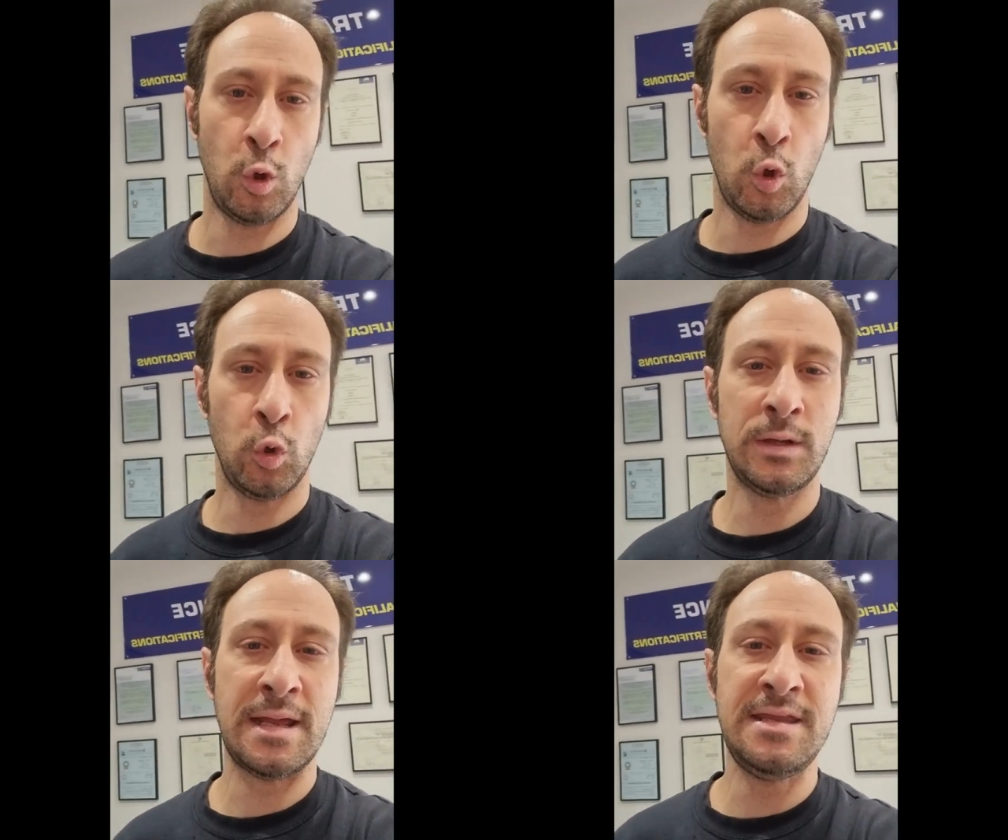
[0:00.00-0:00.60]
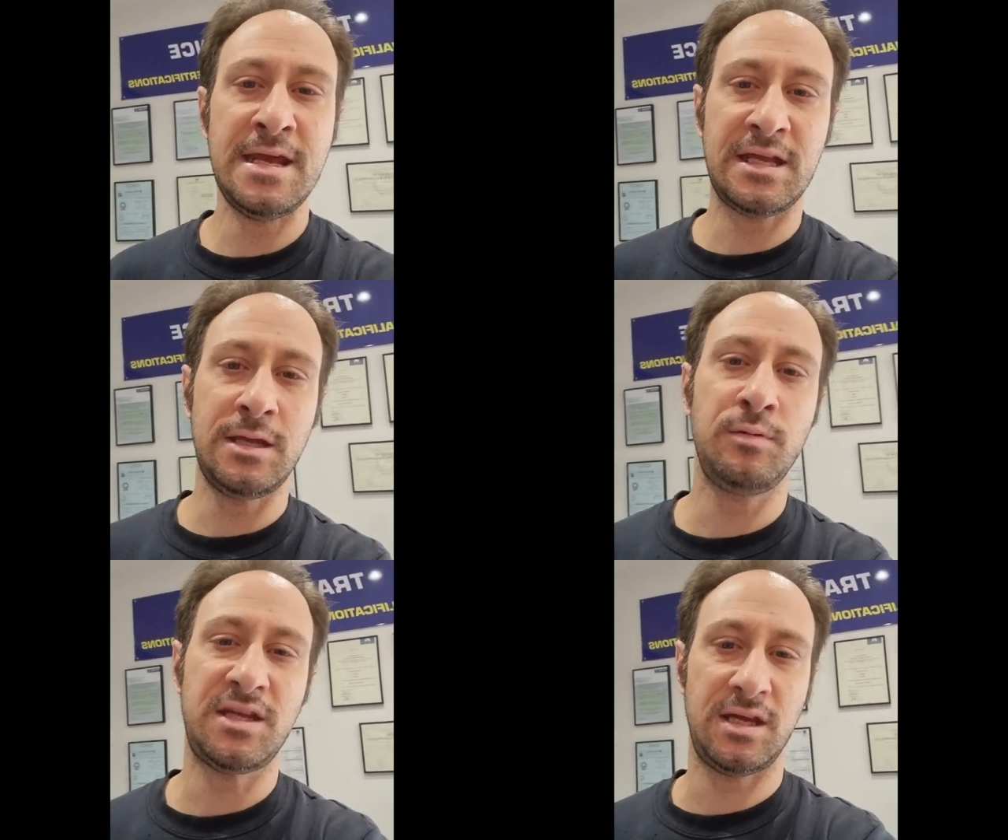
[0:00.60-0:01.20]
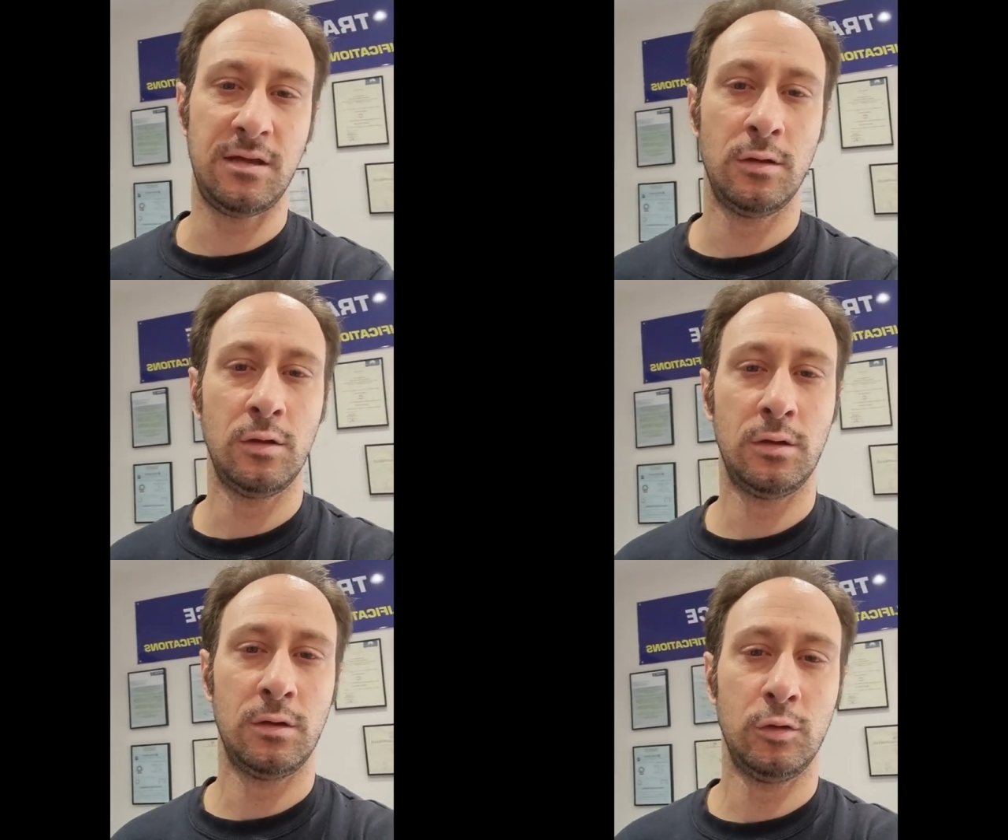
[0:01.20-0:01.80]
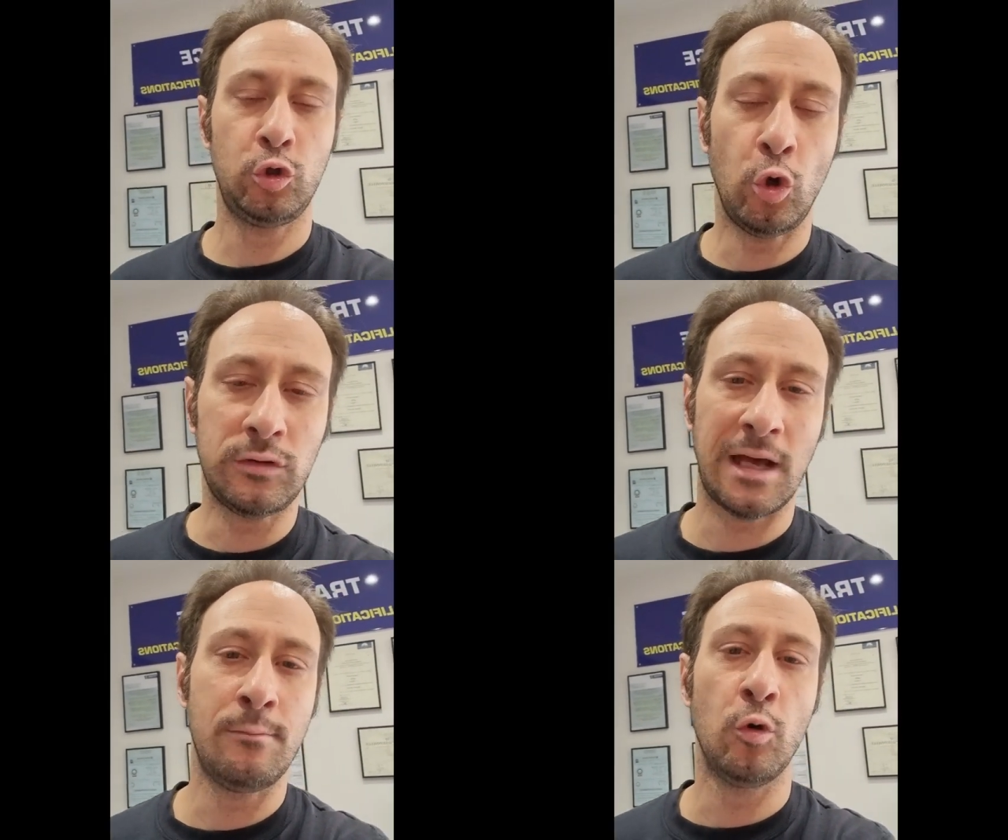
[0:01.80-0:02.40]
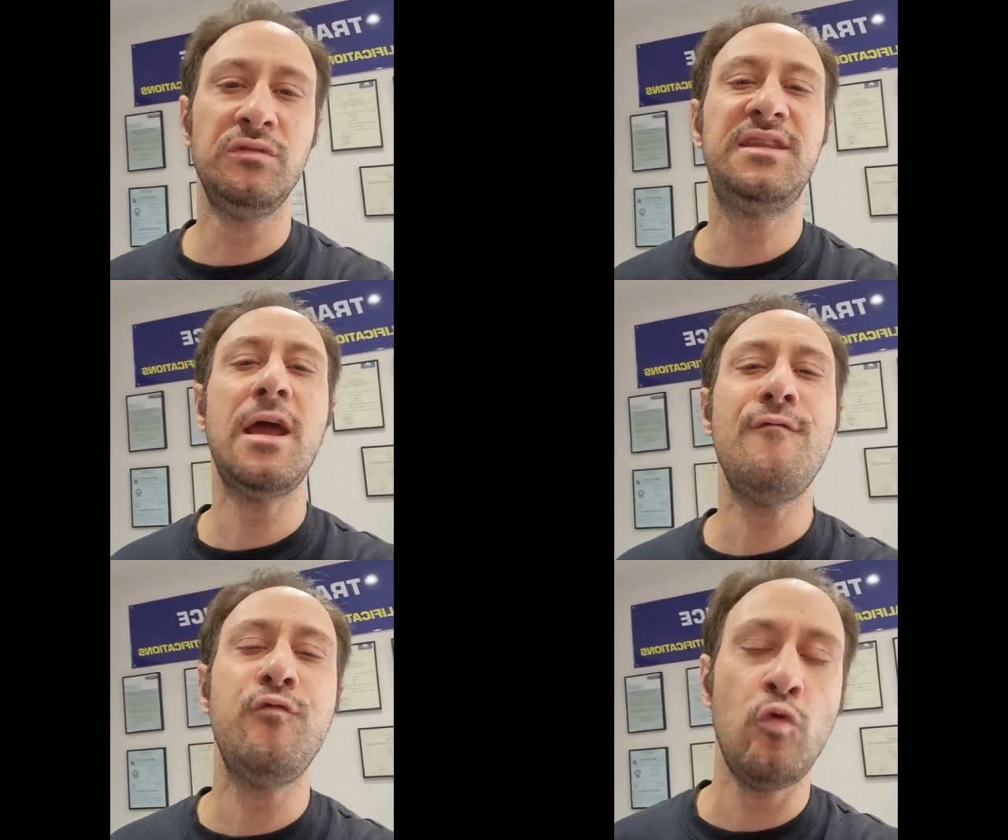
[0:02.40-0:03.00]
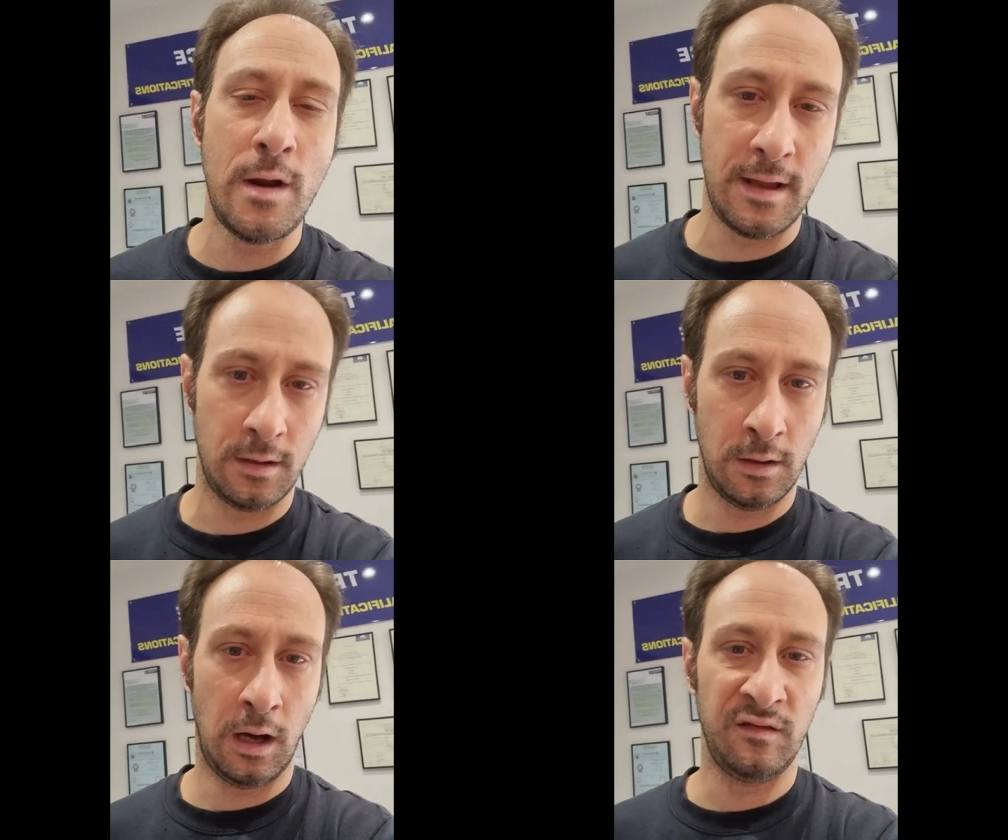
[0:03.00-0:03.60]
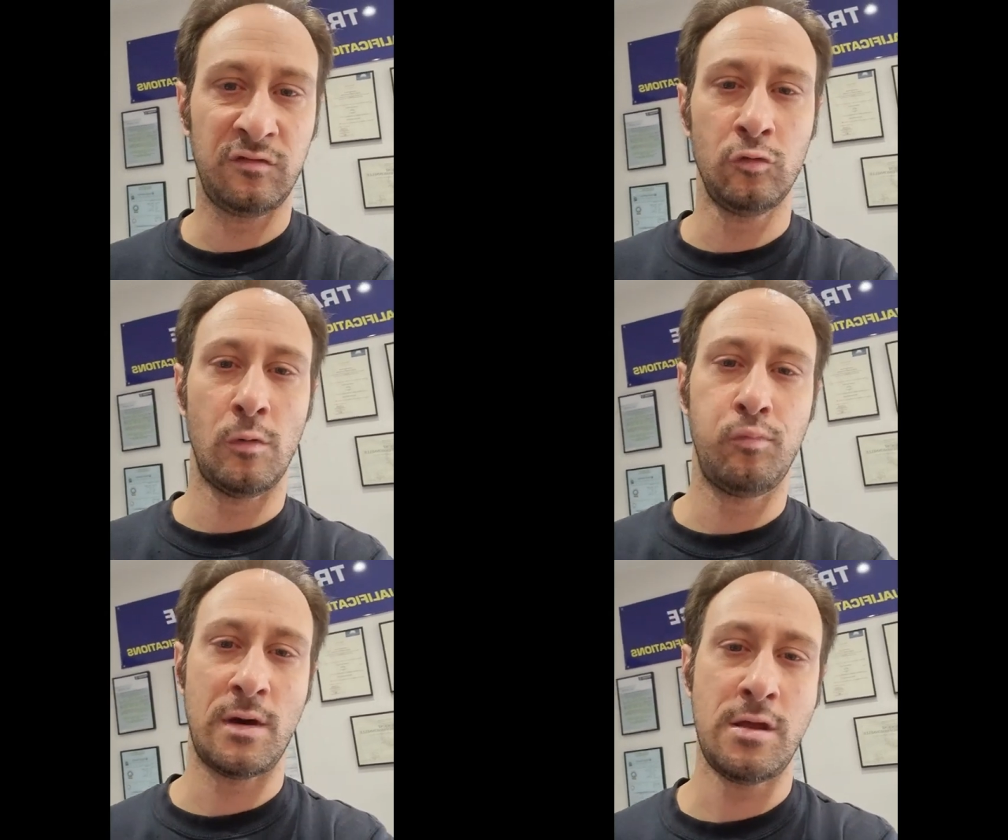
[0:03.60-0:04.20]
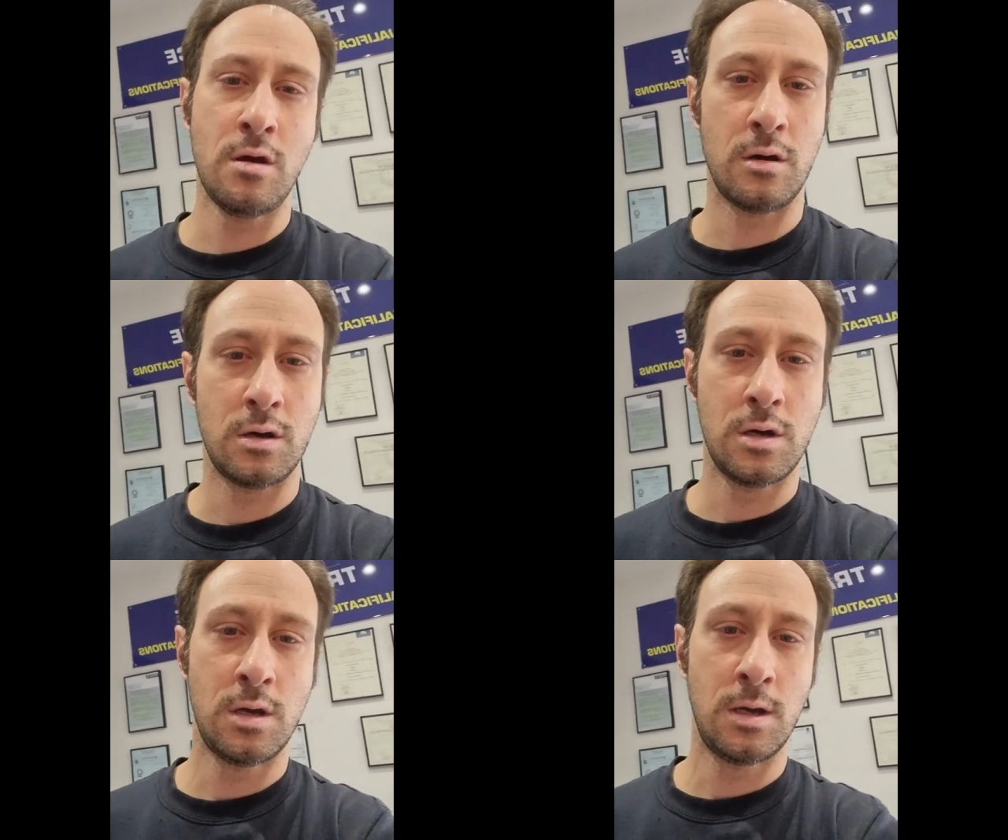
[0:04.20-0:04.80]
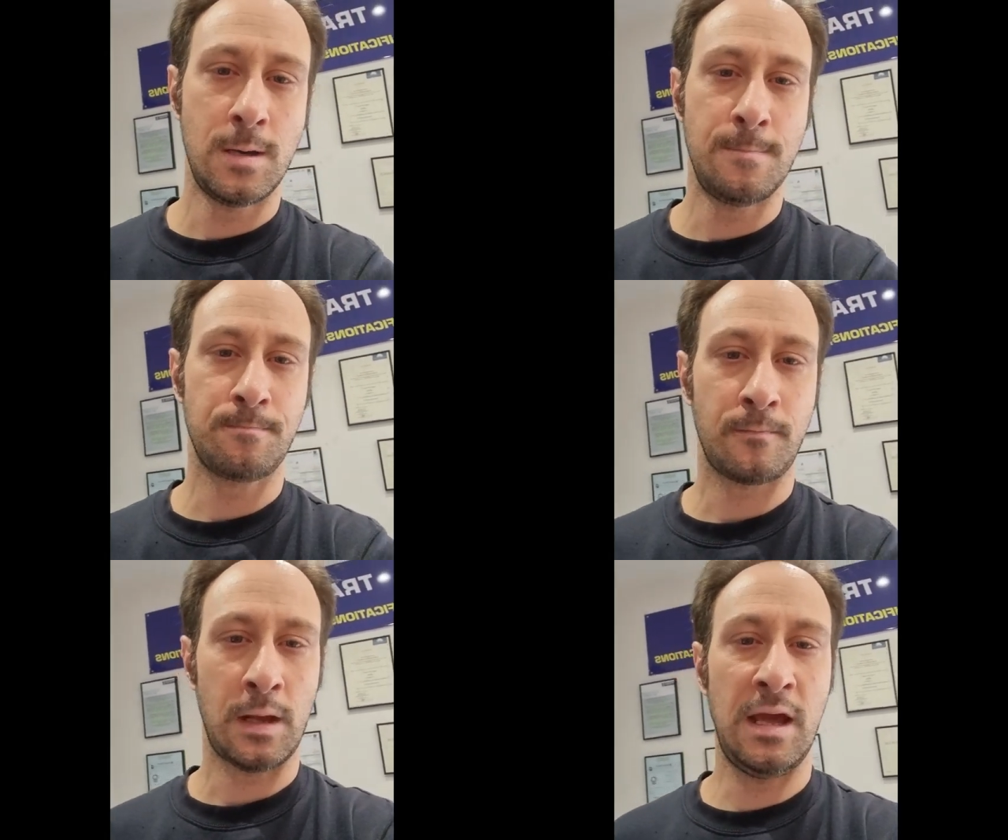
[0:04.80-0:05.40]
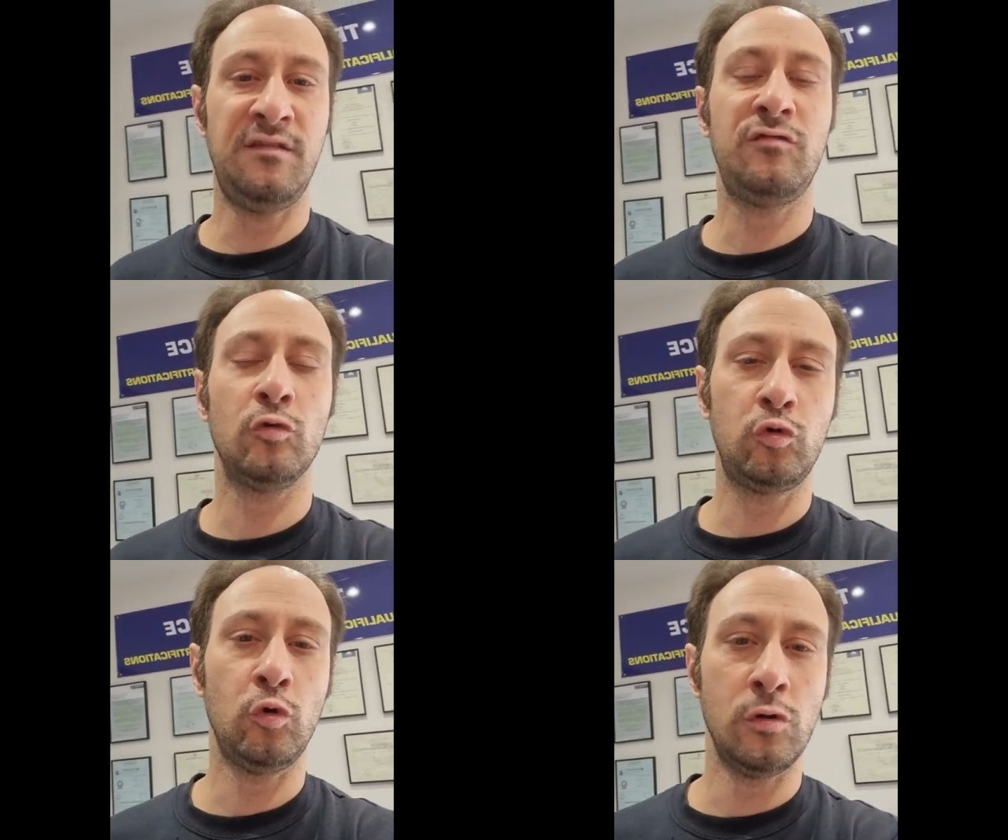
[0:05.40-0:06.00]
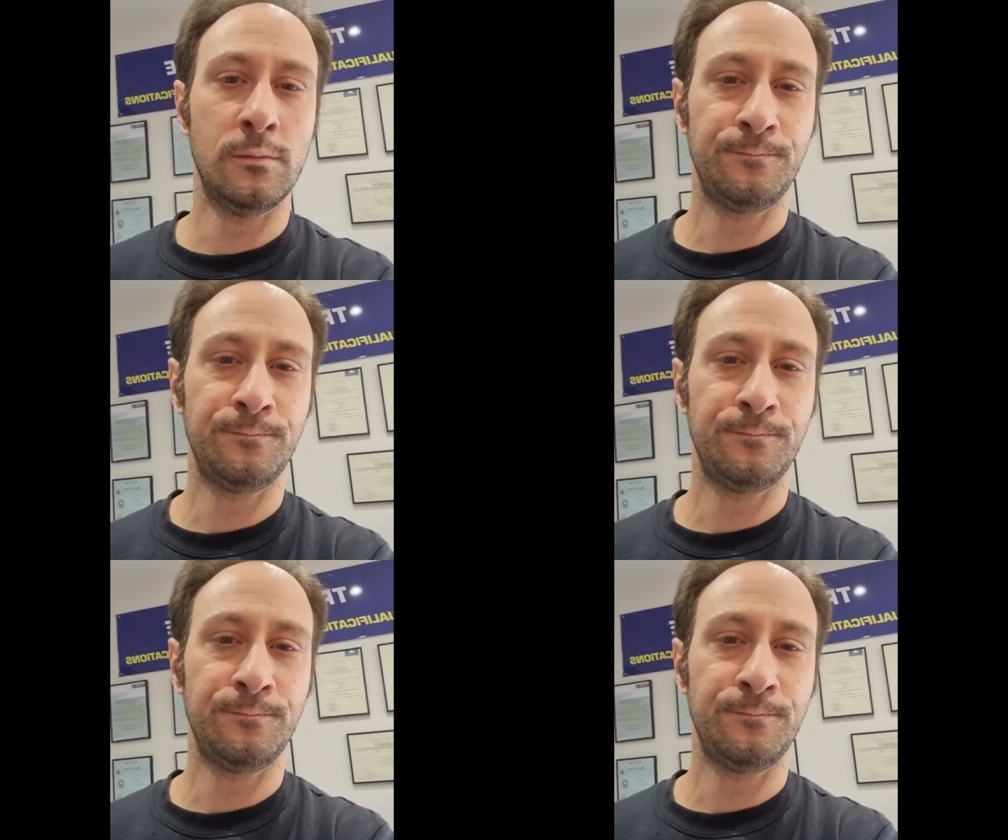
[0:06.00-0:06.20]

On a une équipe qui est totalement dévouée à son employeur et surtout